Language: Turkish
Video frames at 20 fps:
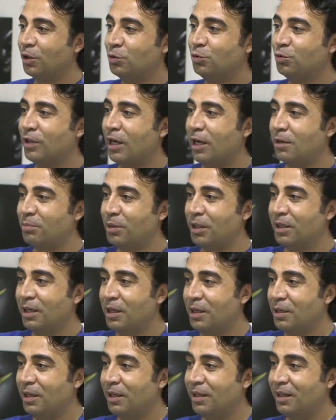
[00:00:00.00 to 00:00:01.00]
Güzel bir
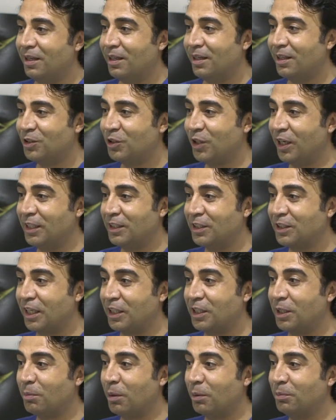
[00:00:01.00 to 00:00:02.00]
e, şeyiniz
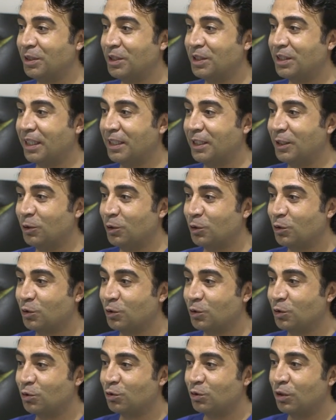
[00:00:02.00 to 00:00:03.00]
kebabınızı da
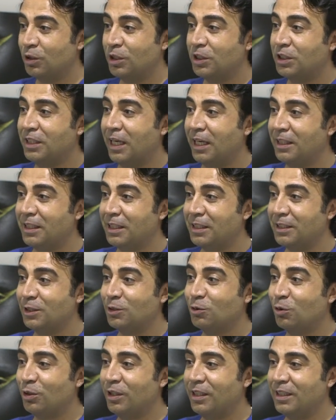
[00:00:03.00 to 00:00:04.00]
yiyorsunuz.
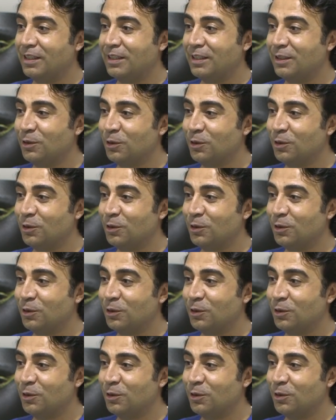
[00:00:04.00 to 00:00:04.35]
İskenderinizi, dönerinizi